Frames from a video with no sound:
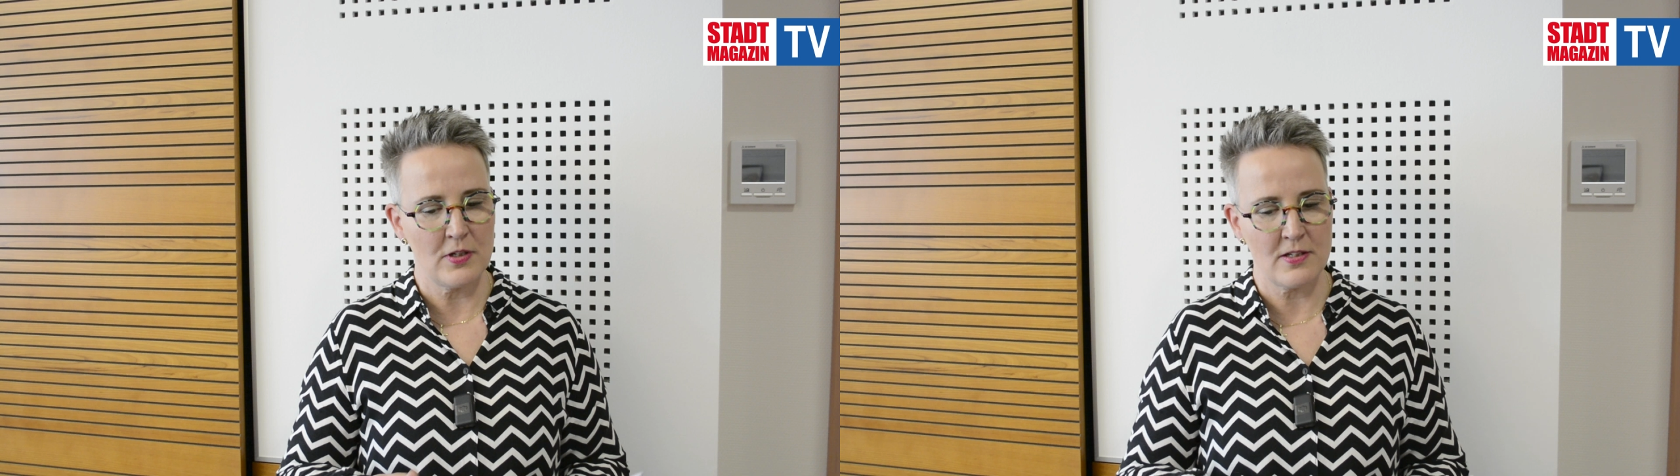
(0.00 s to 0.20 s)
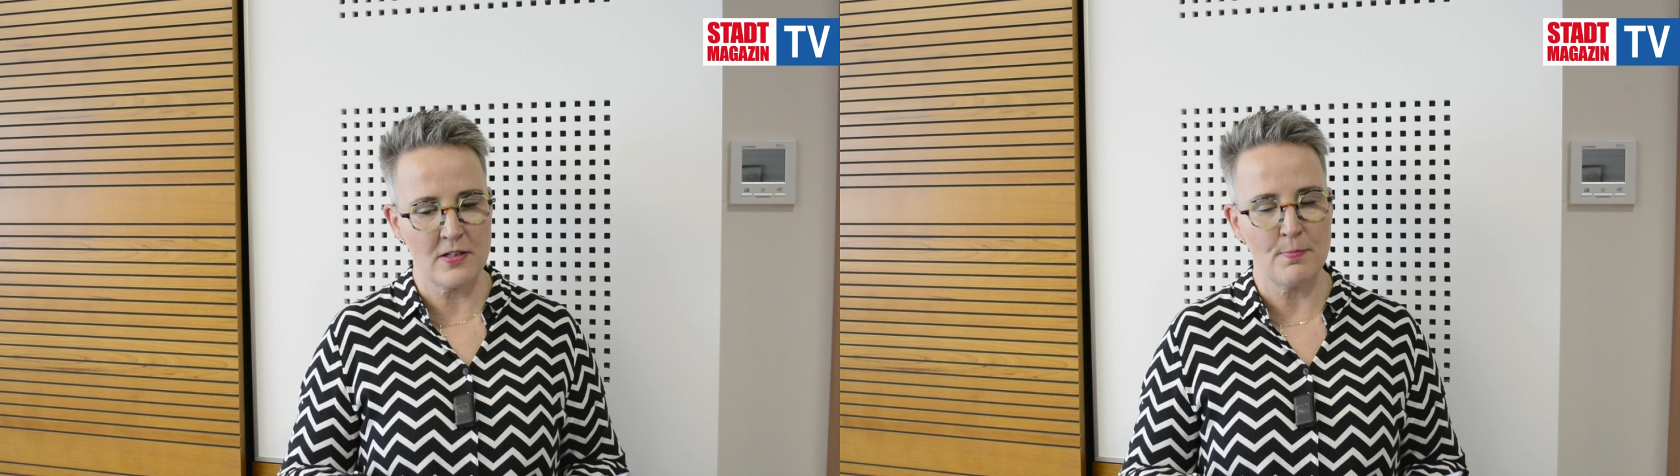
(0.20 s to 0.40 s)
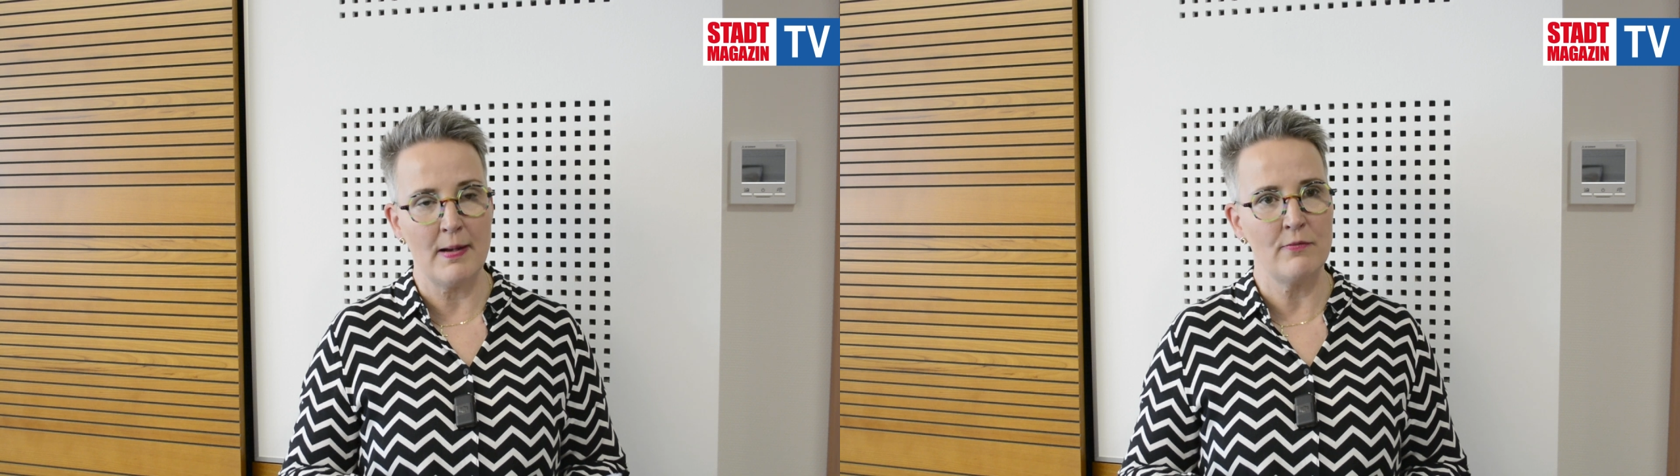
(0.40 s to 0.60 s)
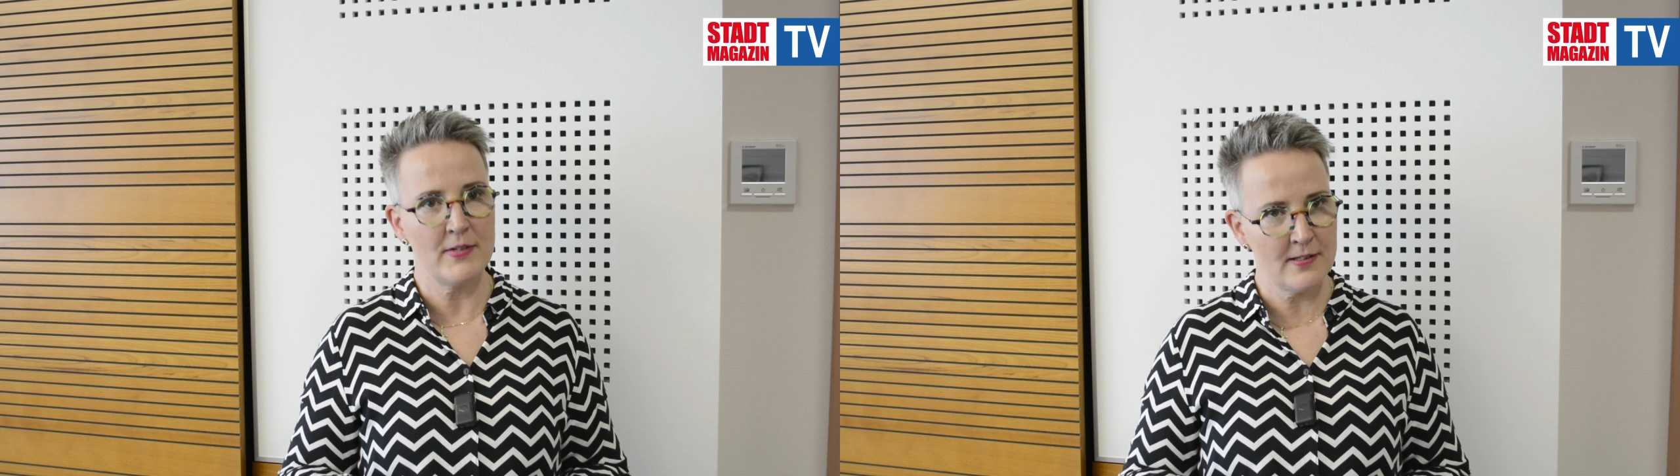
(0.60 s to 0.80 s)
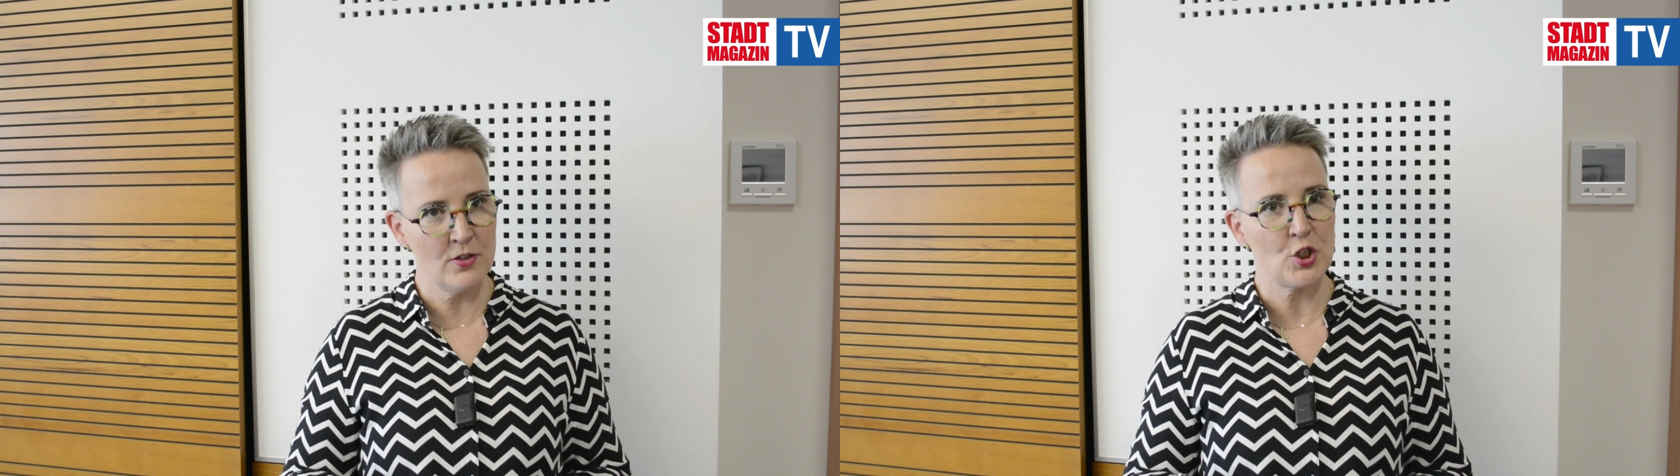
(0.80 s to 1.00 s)
es ist mein
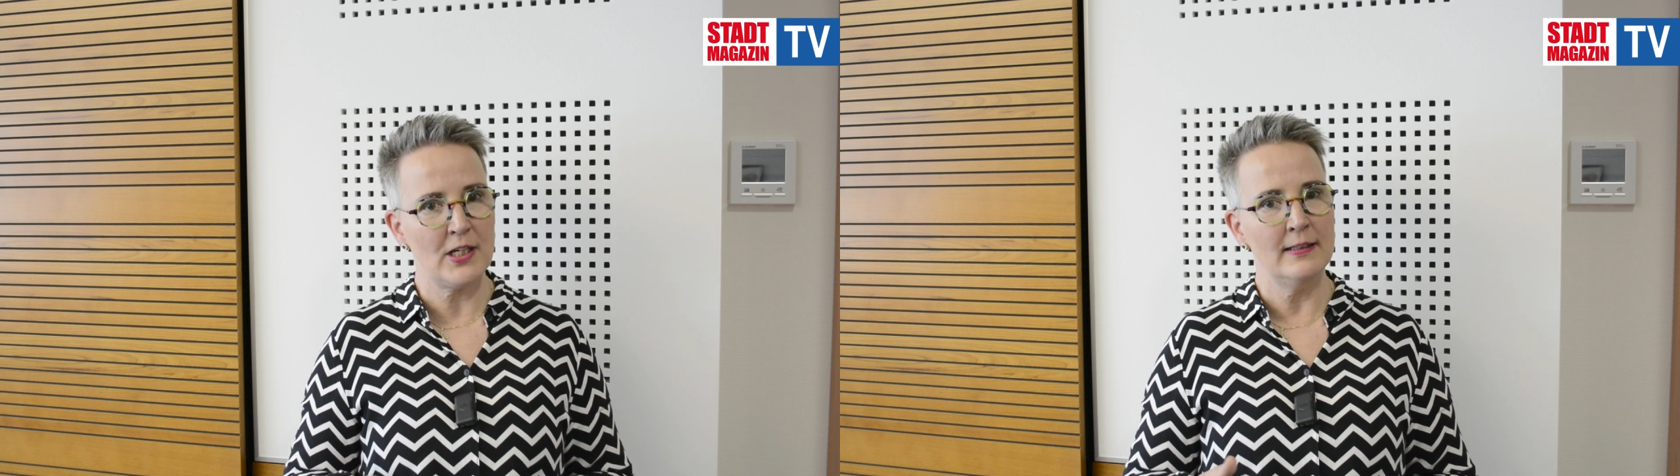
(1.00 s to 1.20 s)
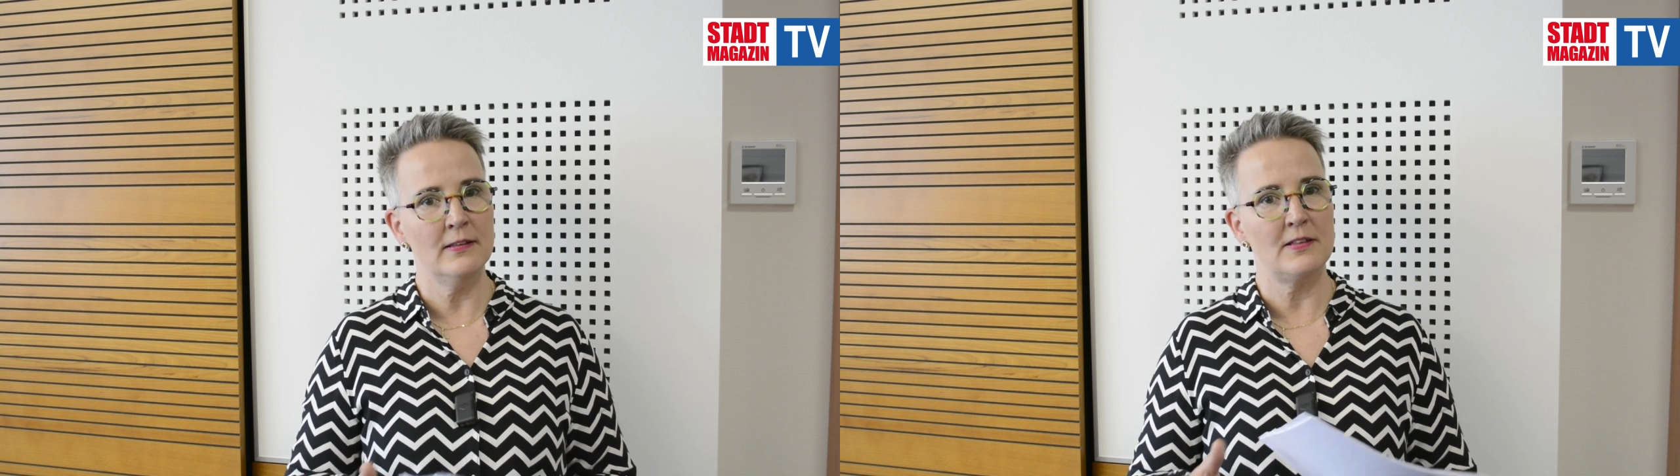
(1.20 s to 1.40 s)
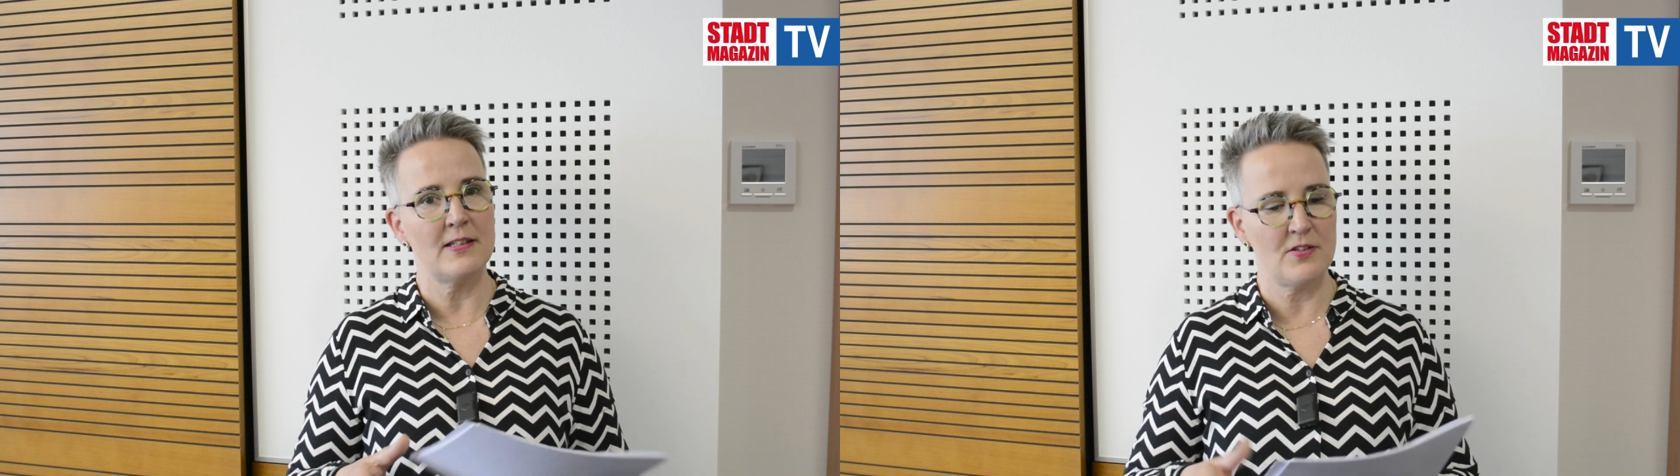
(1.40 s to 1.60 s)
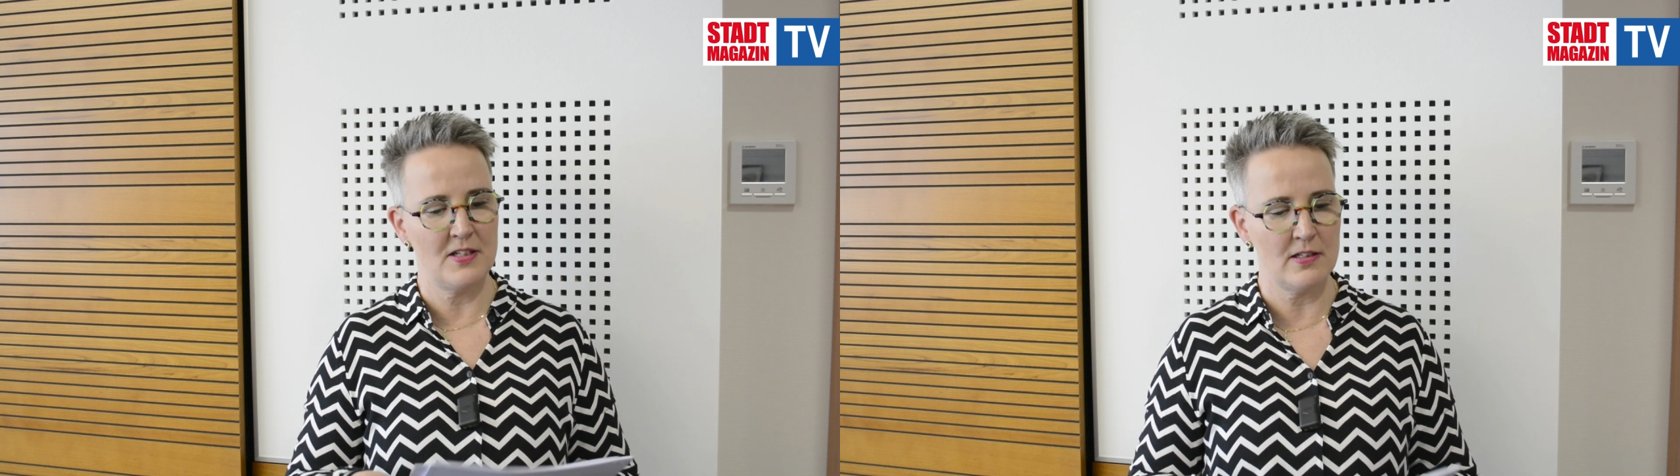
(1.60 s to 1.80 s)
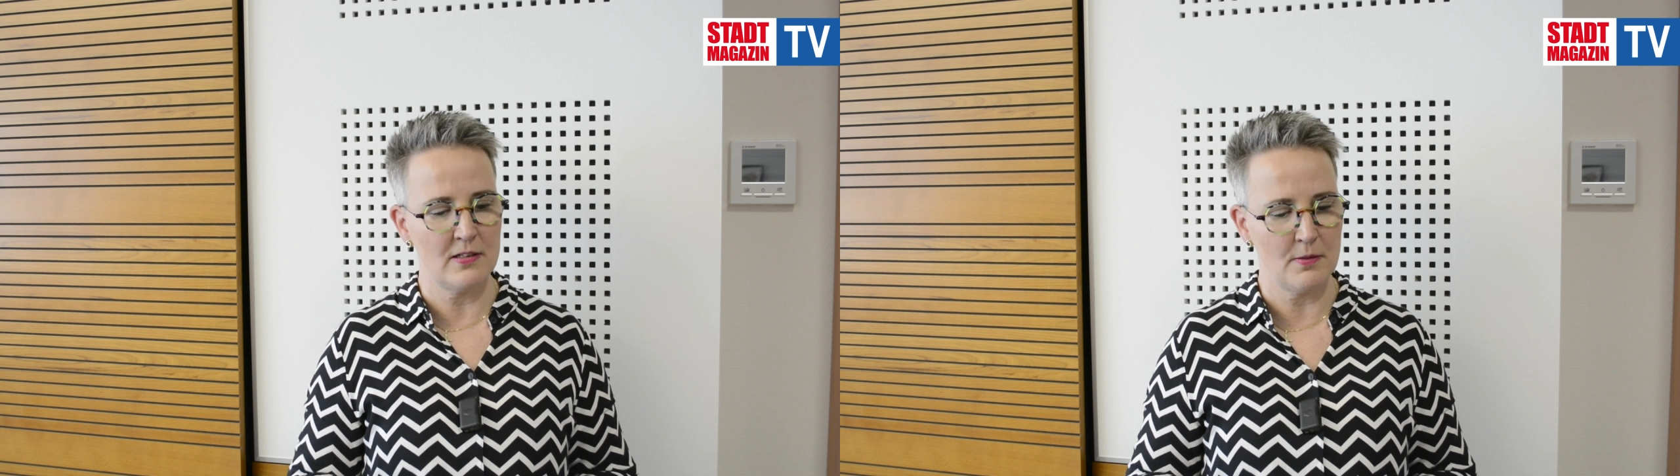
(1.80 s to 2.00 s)
Wissensstand, dass
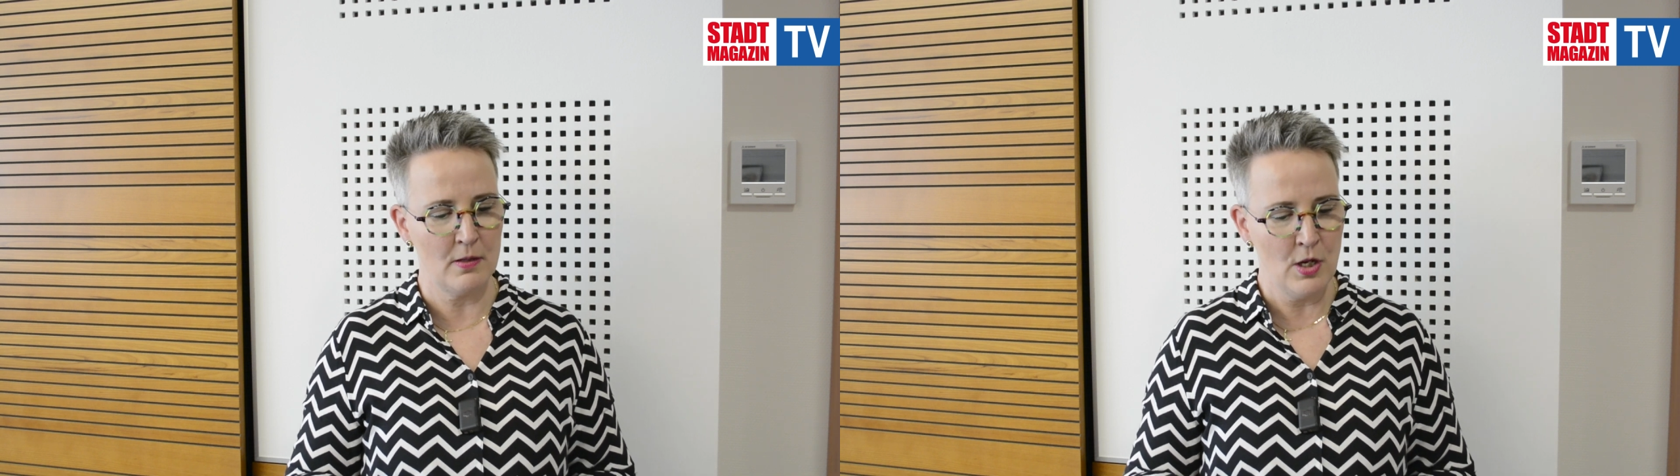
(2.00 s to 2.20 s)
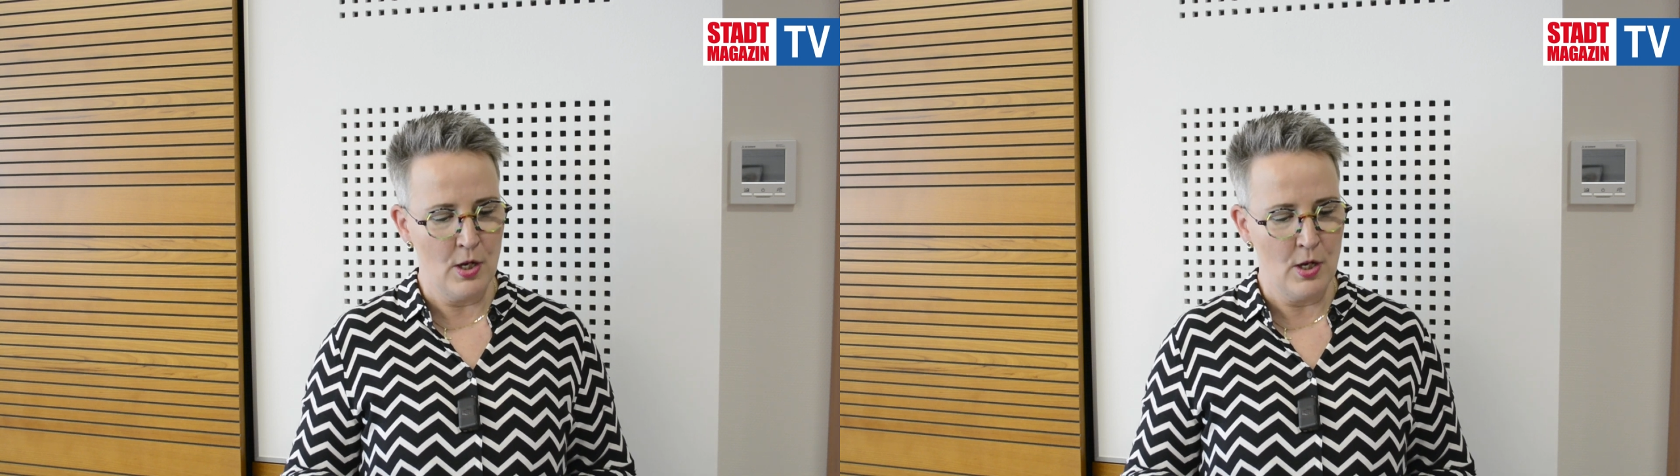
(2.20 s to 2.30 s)
diese